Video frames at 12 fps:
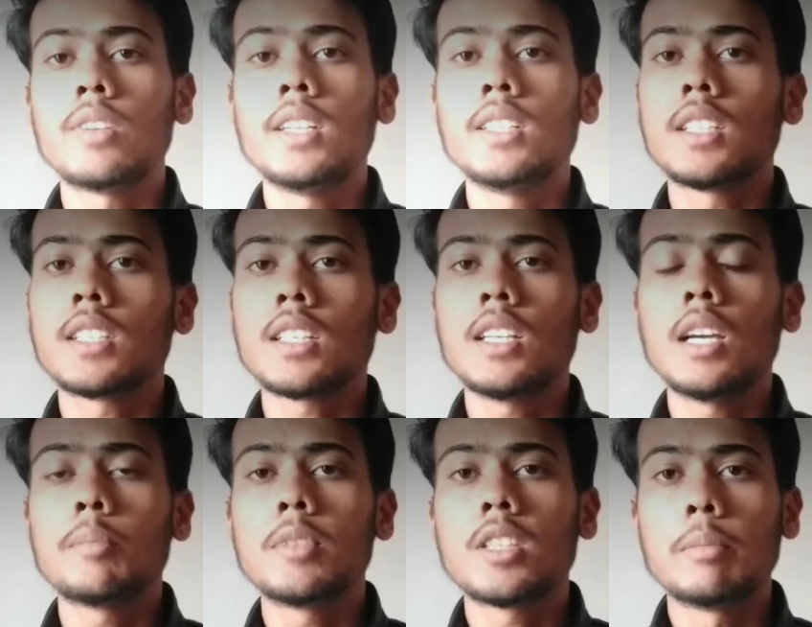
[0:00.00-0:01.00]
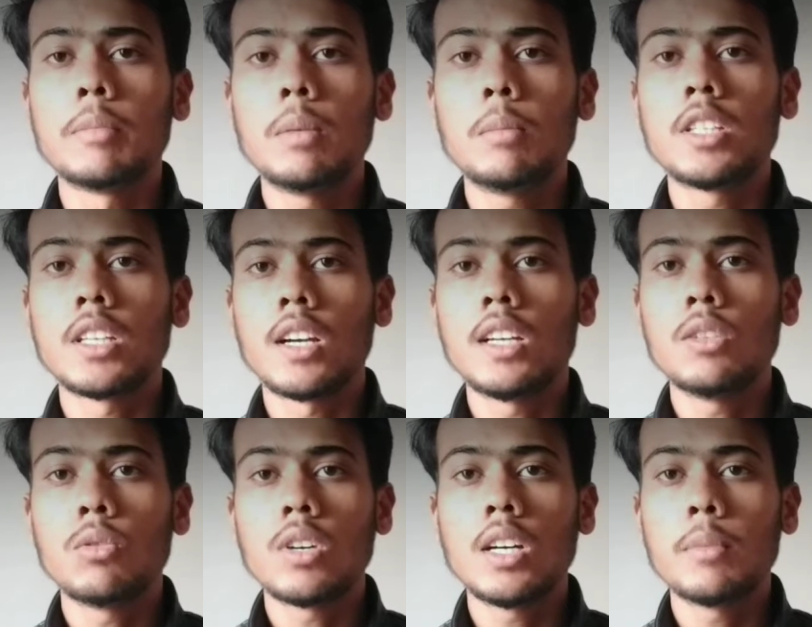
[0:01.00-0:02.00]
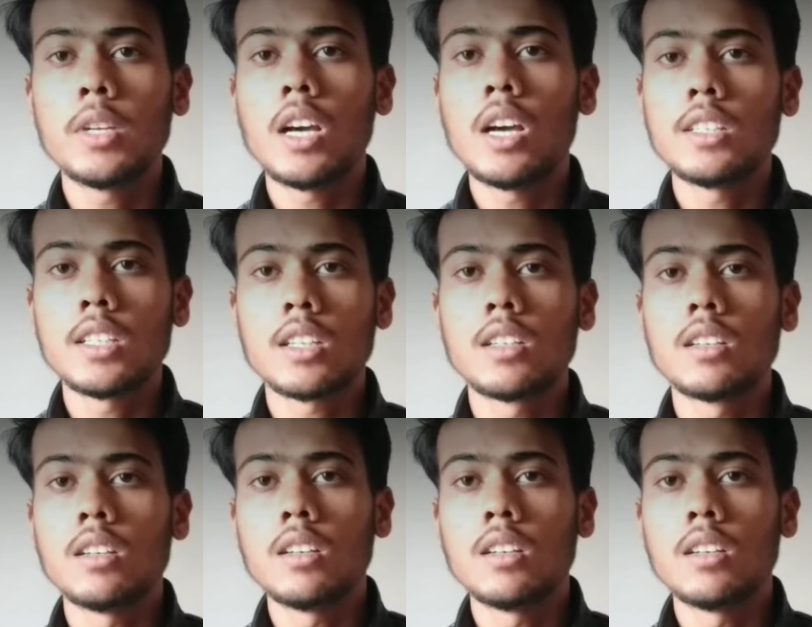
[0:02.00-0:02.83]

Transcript: फ्रेंड जैसा कि आपने थंबनेल में देखा ही होगा मैं आज एक